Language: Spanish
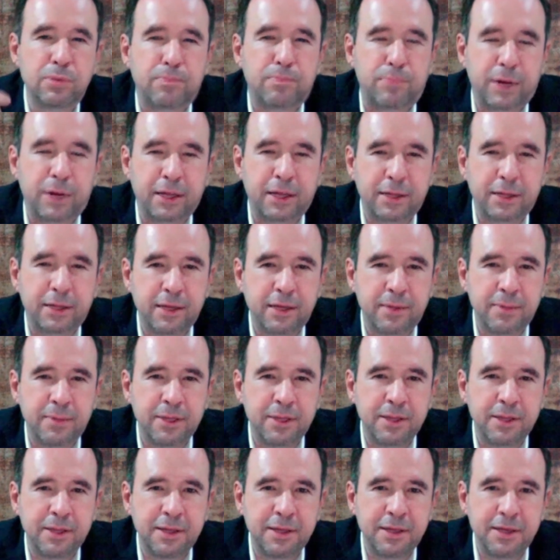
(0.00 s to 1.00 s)

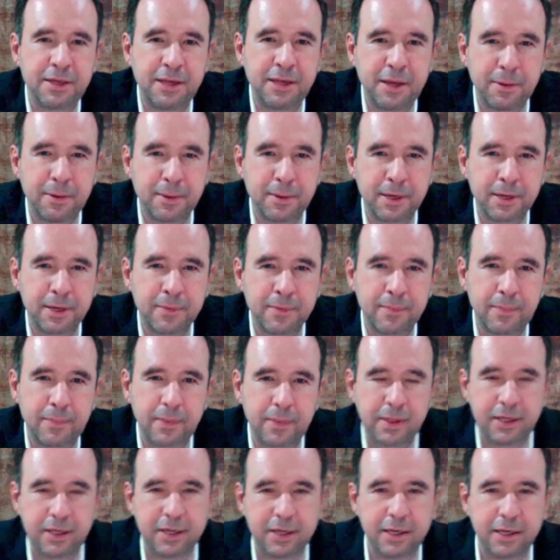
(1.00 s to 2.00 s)
prácticamente llevan
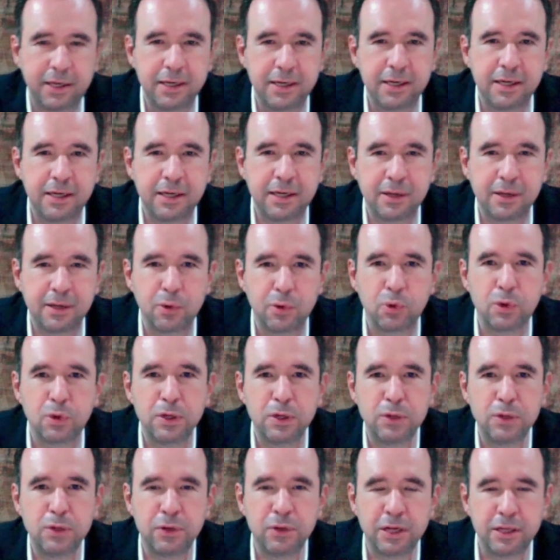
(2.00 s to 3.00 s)

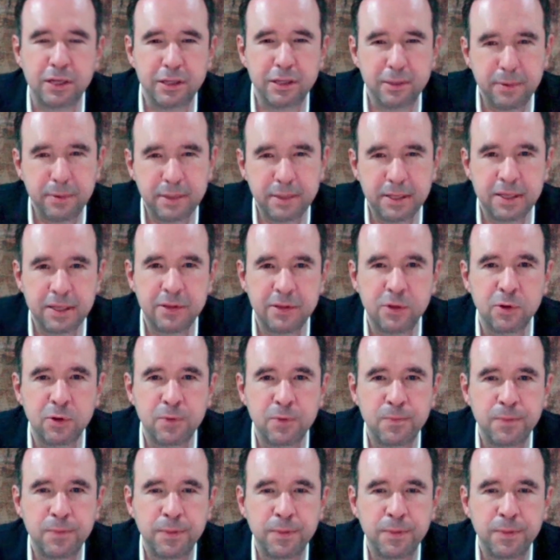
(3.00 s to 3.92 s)
incluido en el dividendo